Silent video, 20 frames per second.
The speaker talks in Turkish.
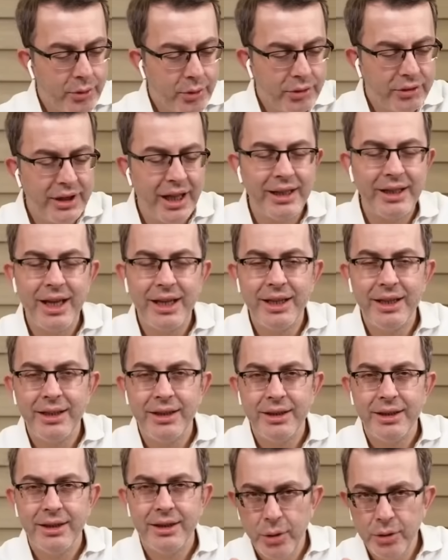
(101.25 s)
Gürsel
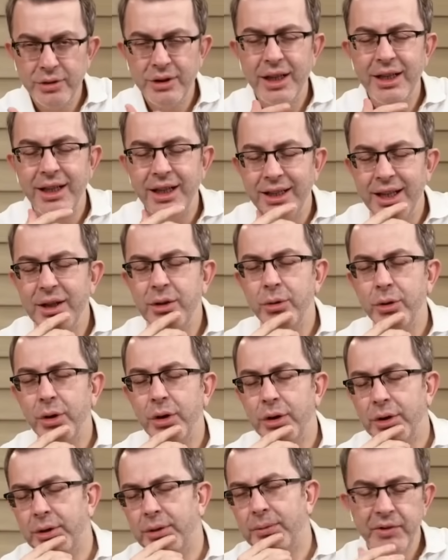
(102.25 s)
Tekin özetle ne diyor?